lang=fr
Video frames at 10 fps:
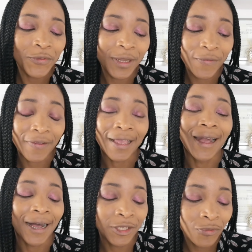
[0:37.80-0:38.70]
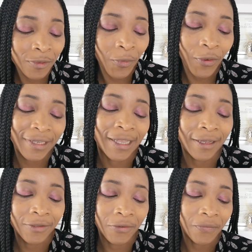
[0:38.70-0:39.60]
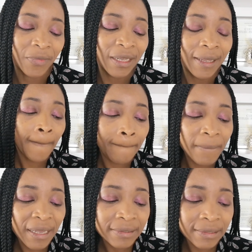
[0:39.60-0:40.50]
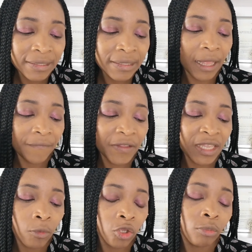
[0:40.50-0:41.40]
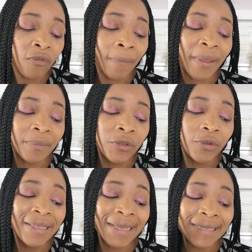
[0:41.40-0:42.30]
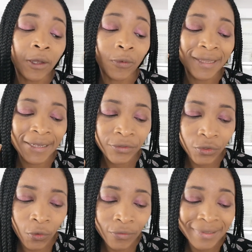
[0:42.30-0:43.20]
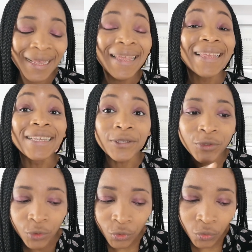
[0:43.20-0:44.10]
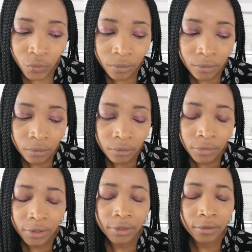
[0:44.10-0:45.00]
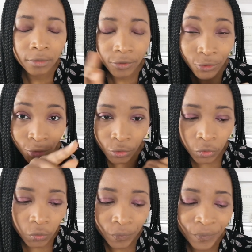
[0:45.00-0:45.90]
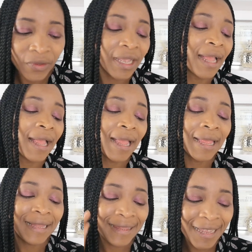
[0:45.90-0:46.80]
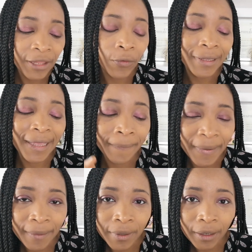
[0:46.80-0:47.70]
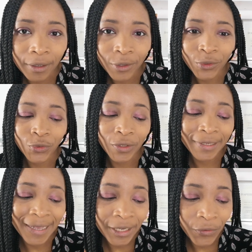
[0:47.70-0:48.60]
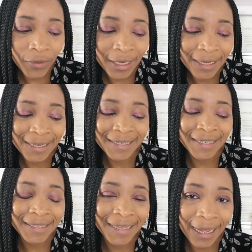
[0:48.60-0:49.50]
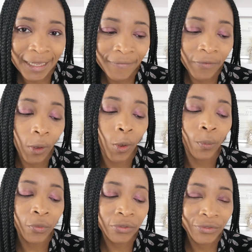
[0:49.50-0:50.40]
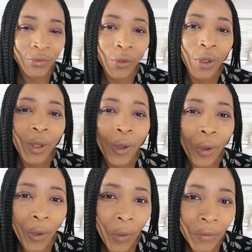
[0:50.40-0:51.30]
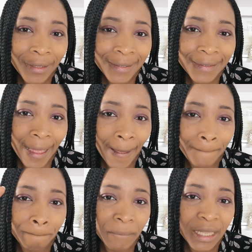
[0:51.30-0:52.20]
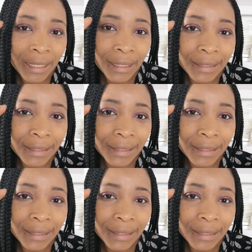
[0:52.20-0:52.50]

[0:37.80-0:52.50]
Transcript: de les faire gratuitement il y a un an. Merci infiniment de m'avoir permis de gagner en assurance et surtout, surtout, d'être capable de calculer des tarifs en pensant rentabilité.